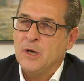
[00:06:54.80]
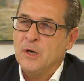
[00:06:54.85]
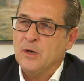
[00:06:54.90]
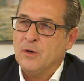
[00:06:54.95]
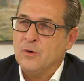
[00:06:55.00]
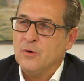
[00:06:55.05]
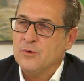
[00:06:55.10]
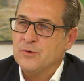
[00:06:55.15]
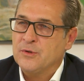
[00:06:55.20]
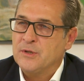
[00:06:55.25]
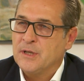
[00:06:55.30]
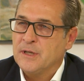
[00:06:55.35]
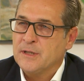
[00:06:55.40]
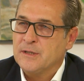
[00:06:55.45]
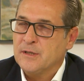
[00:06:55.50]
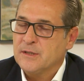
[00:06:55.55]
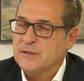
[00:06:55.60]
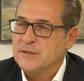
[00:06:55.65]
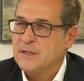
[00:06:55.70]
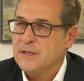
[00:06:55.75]
und äh,
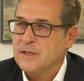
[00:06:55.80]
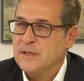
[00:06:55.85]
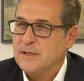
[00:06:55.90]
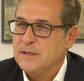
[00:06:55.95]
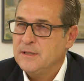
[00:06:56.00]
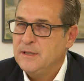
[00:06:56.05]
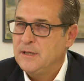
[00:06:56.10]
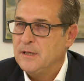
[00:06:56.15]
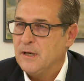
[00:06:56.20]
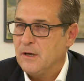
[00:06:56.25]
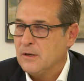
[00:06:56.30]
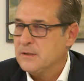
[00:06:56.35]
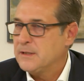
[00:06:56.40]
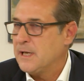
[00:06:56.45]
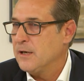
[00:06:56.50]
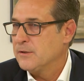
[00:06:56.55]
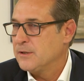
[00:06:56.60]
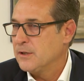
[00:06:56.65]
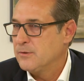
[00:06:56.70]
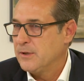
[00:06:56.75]
dass äh, ich auch
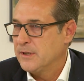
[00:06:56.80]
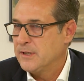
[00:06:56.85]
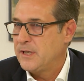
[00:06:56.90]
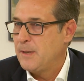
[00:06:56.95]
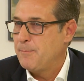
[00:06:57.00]
da oder dort